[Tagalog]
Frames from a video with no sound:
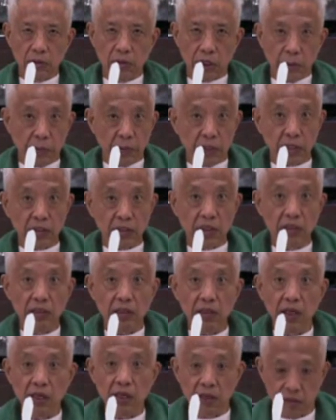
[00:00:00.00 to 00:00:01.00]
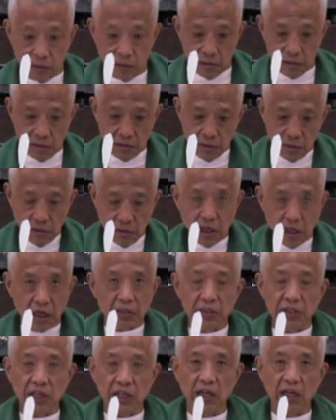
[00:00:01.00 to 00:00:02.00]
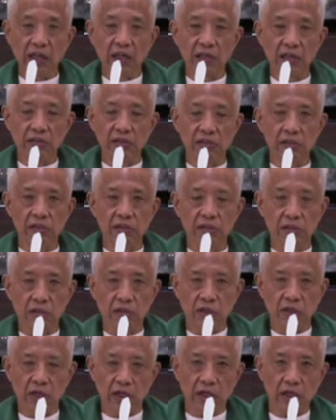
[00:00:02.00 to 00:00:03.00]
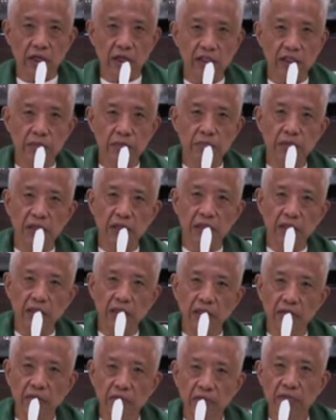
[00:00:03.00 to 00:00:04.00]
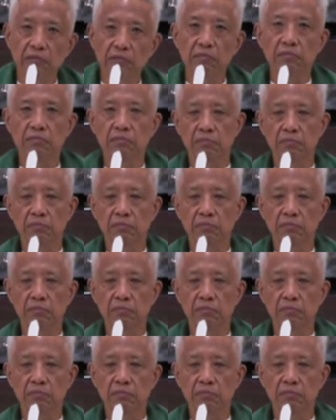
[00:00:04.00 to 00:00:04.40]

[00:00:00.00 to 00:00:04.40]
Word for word: Napakatindi ang challenge ng gospel ngayon